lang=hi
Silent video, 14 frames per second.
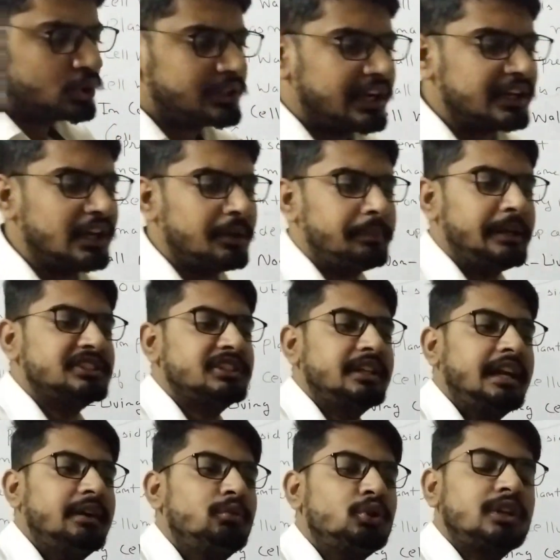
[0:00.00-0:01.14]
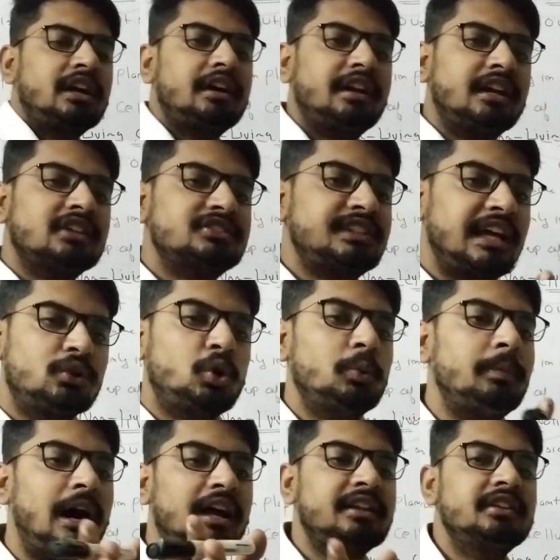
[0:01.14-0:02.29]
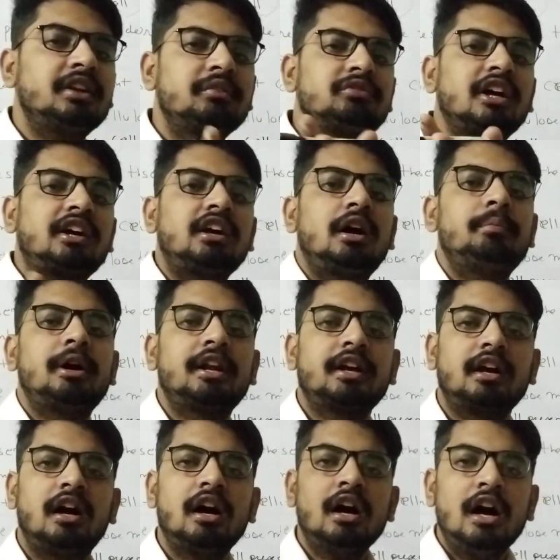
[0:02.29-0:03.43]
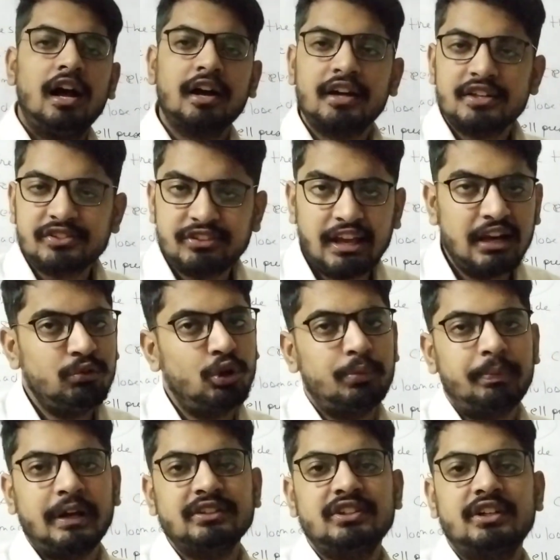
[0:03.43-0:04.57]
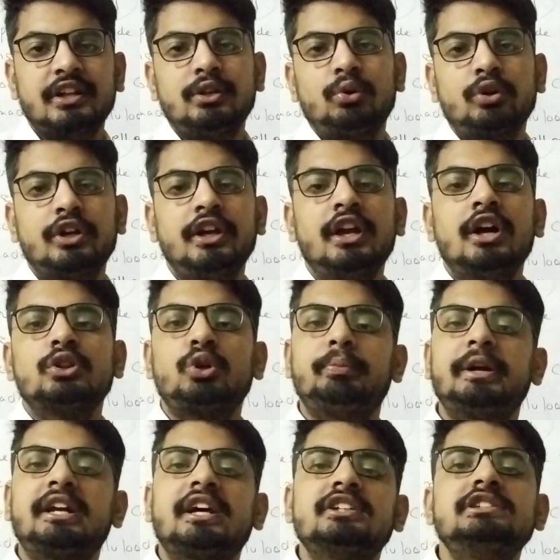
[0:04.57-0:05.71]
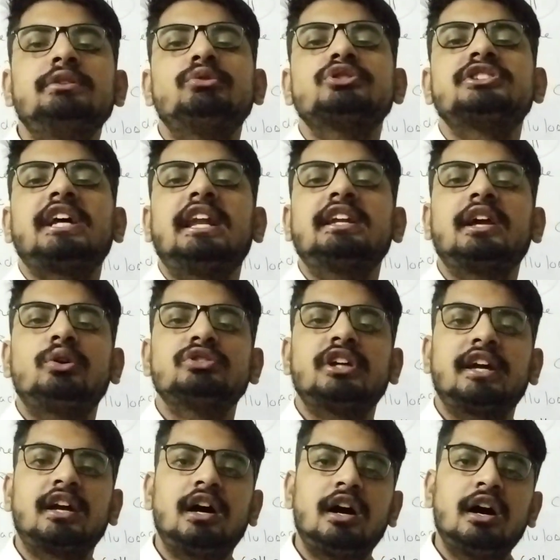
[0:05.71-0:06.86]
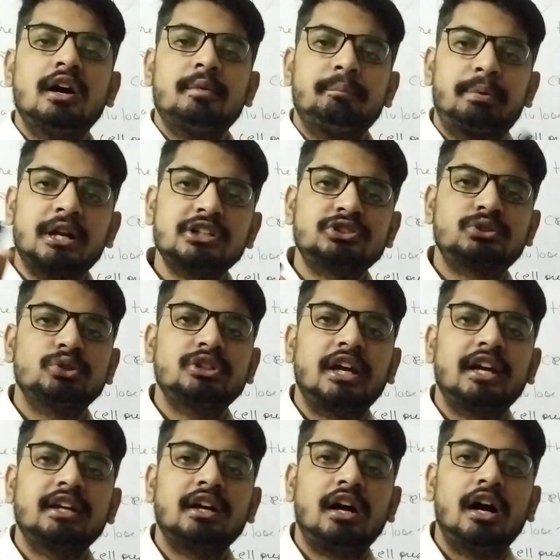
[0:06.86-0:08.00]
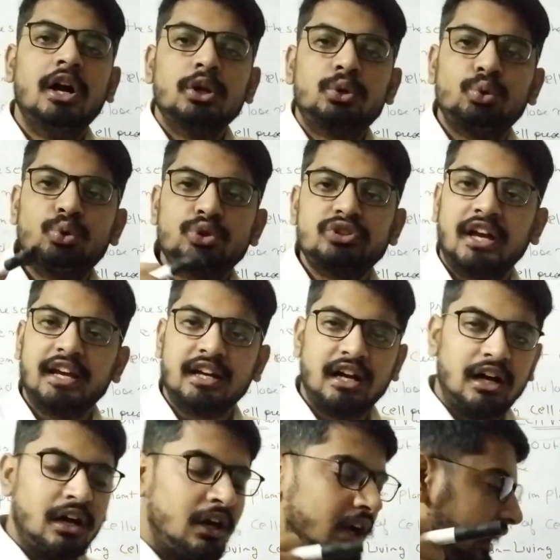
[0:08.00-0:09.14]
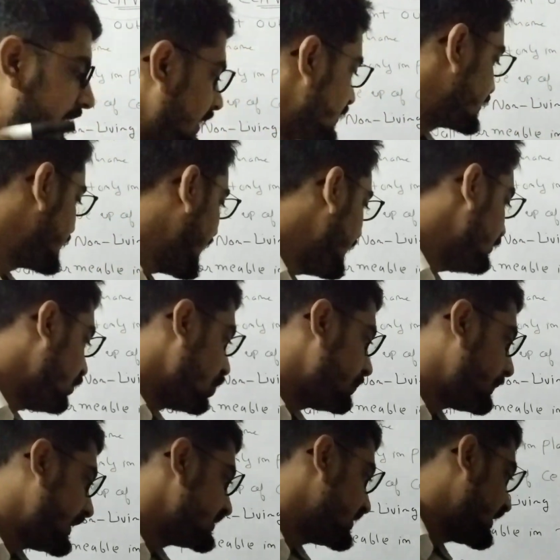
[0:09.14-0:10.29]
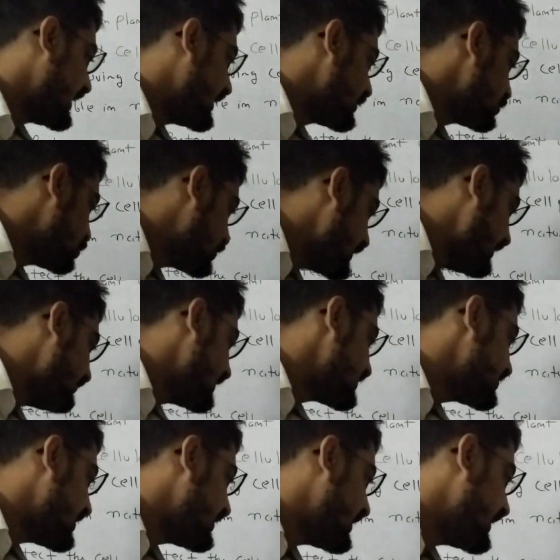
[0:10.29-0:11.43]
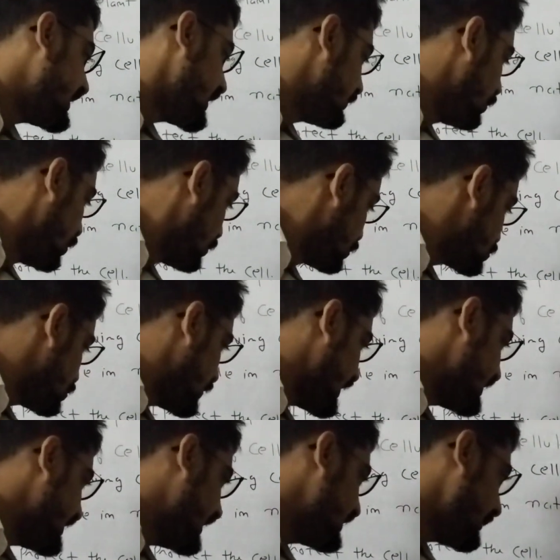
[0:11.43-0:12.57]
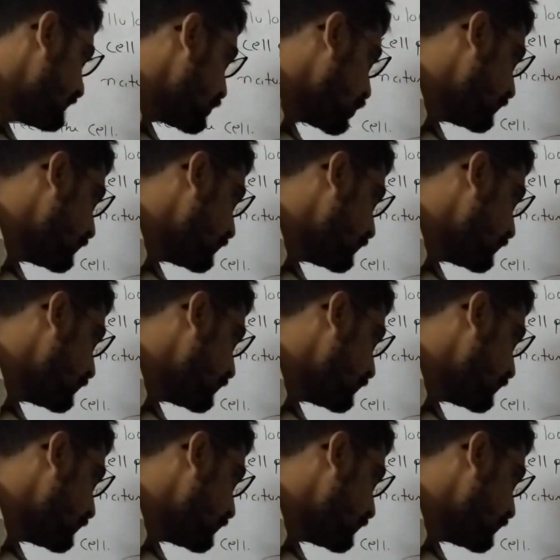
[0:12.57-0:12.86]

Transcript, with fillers: जो टर्गर प्रेशर है वो क्या करेगा सेल को बाहर की तरफ धक्का मारेगा अगर सेल वॉल प्रेजेंट नहीं होगी तो बेटा जी वो सेल क्या हो जाएगा ब्रस्ट हो जाएगा टूट जाएगा अगर सेल वॉल प्रेजेंट है तो क्या फंक्शन करेगी वो उसको कहते हैं द